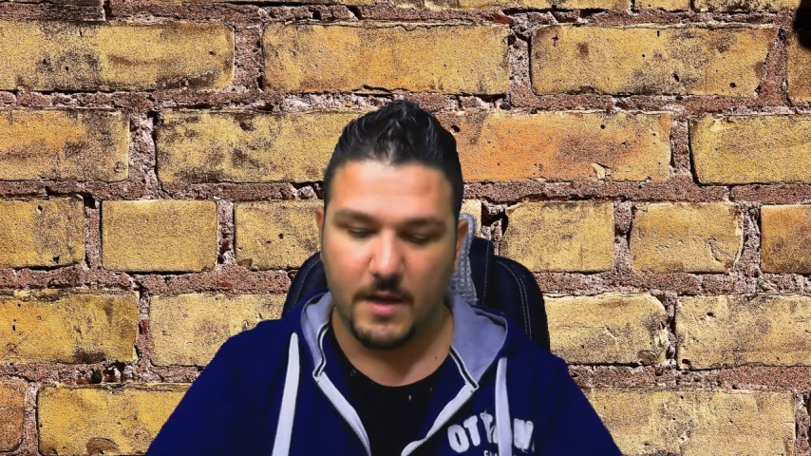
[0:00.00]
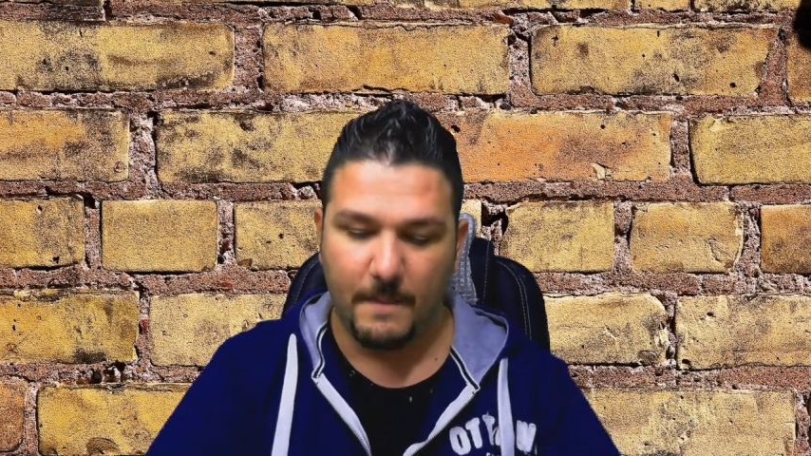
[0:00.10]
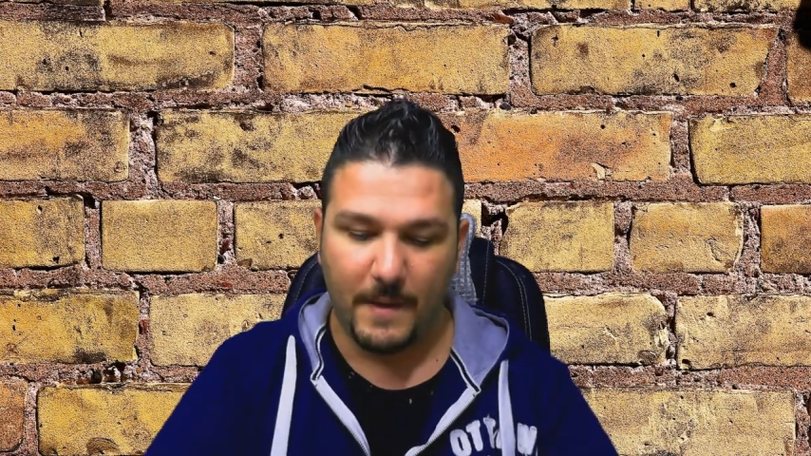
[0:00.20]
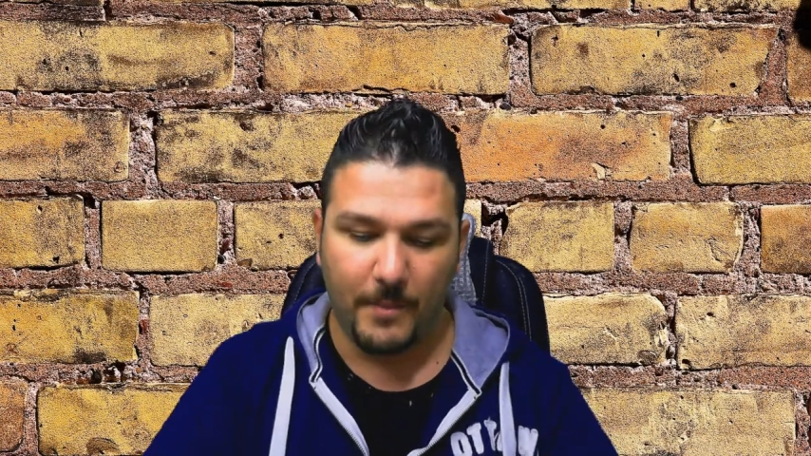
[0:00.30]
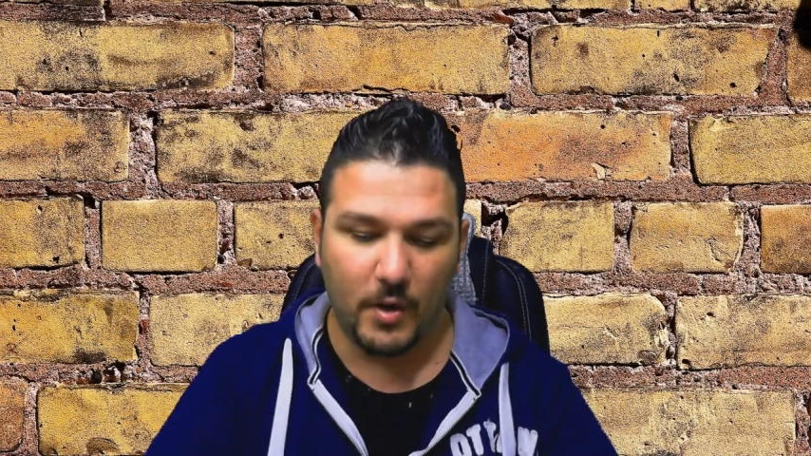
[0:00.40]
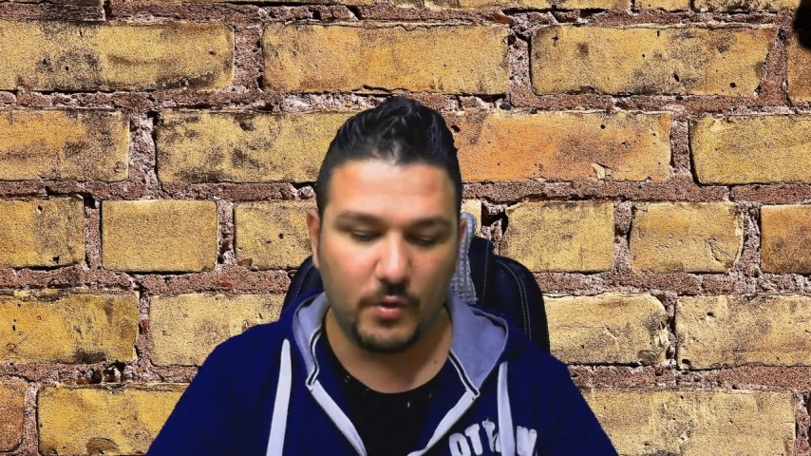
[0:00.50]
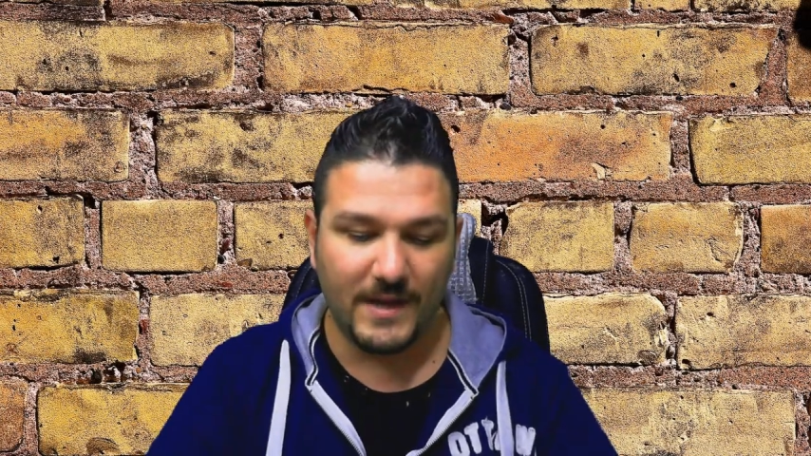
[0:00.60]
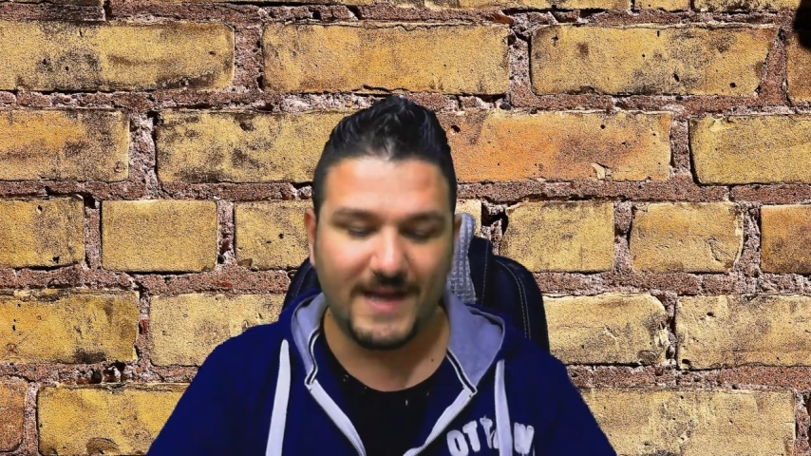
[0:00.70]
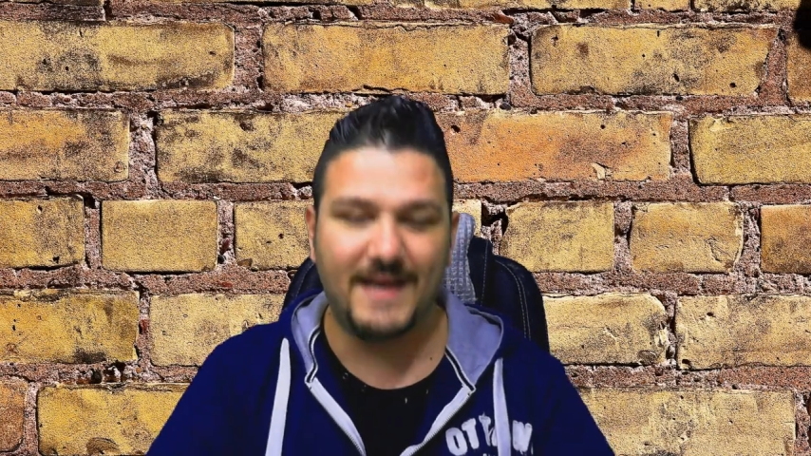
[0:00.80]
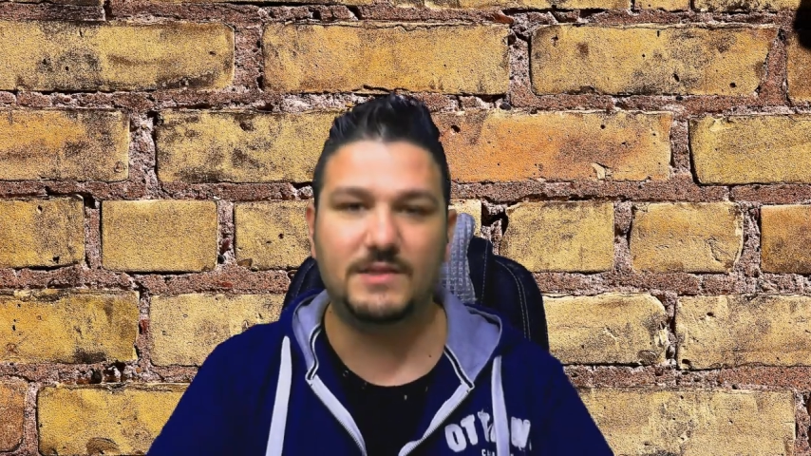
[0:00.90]
Ma poi un
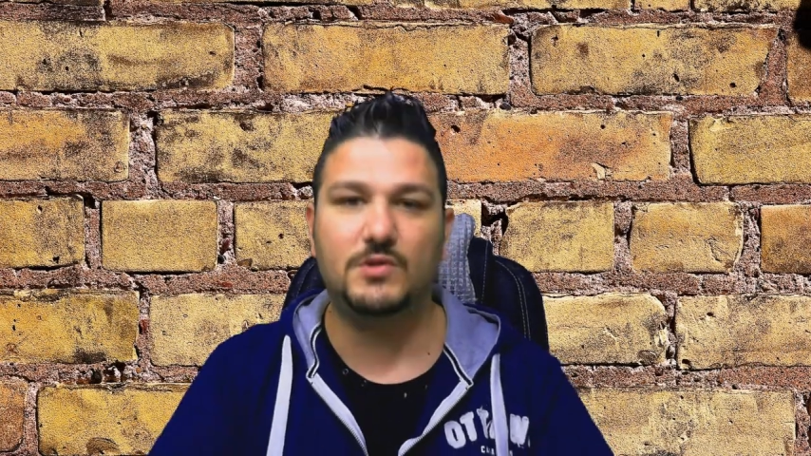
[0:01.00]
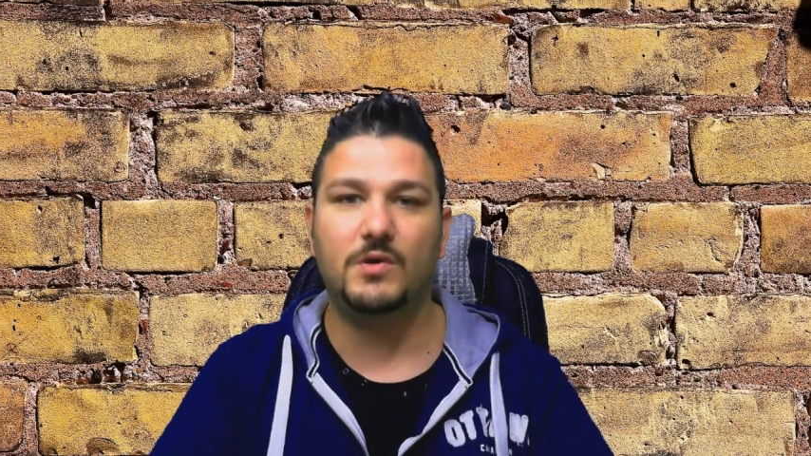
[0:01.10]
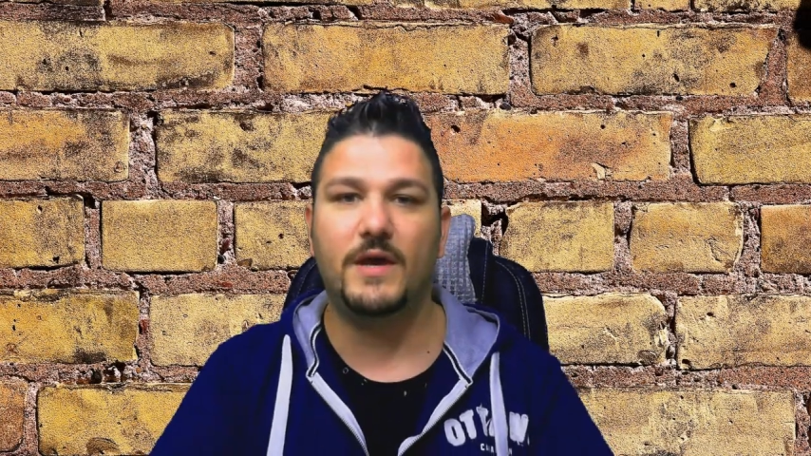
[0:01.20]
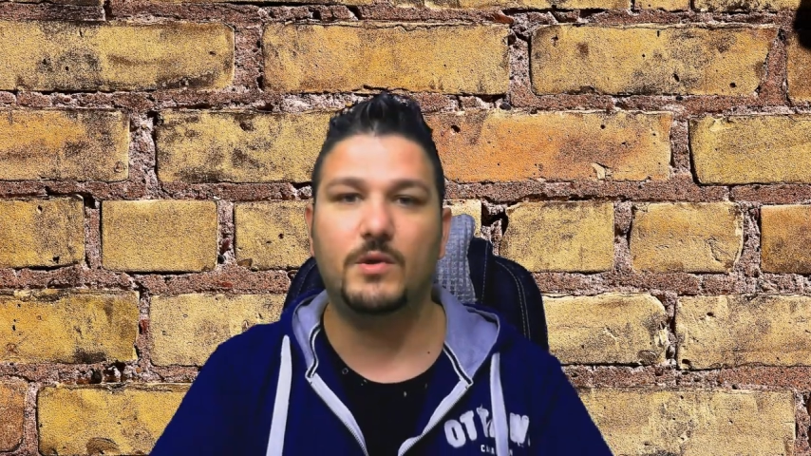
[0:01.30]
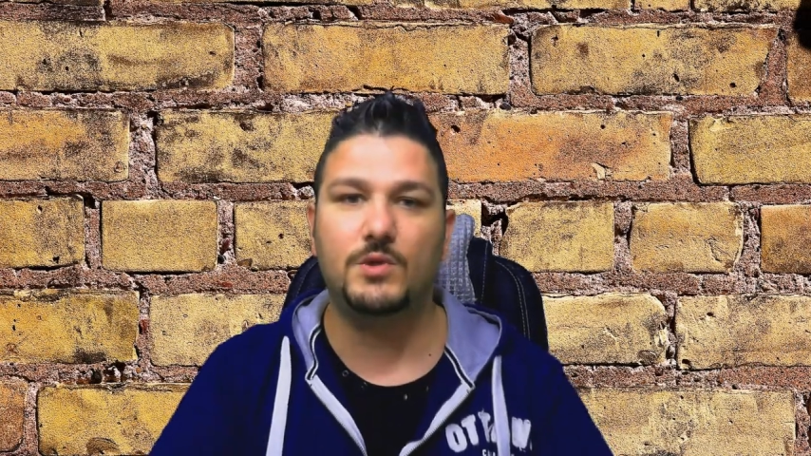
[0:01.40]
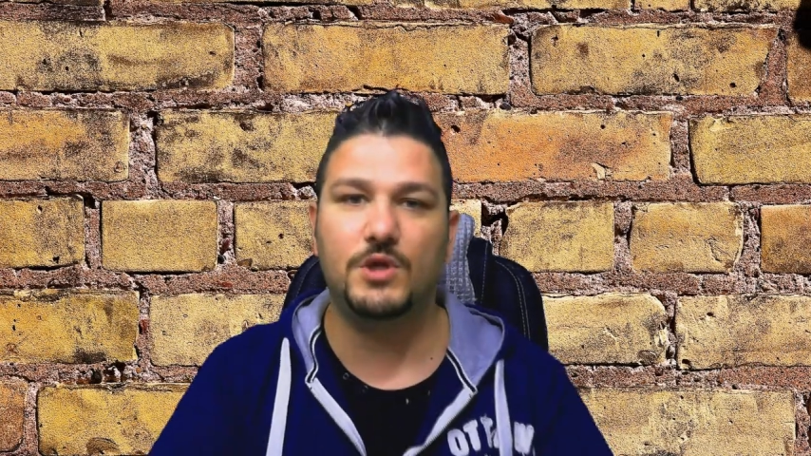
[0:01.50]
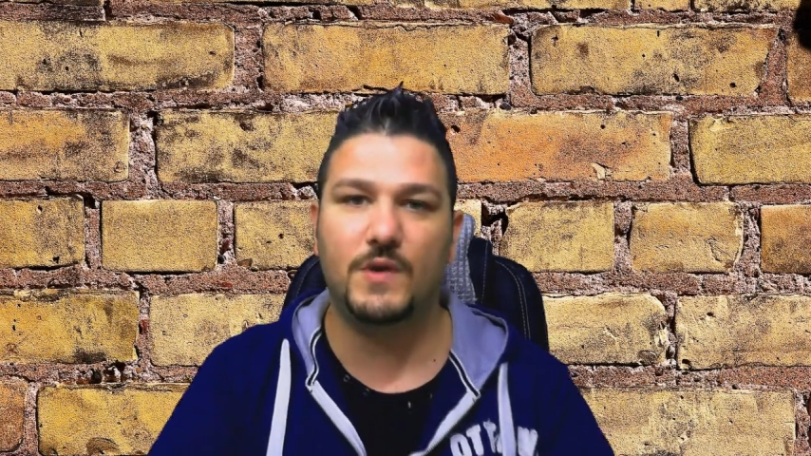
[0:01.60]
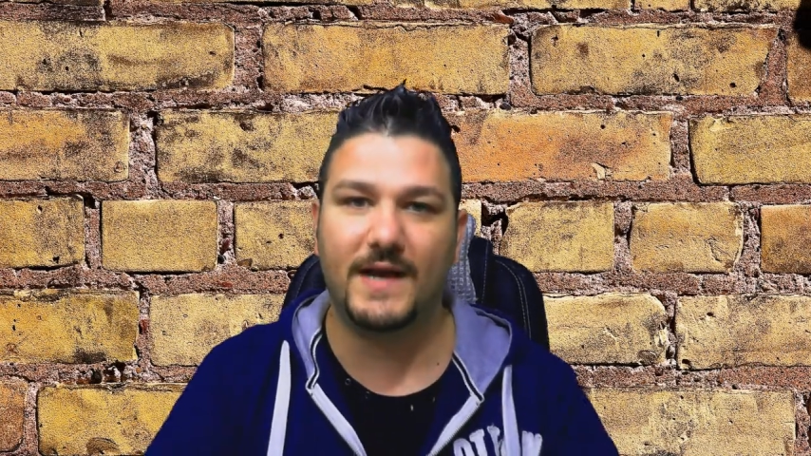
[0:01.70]
ragazzo è riuscito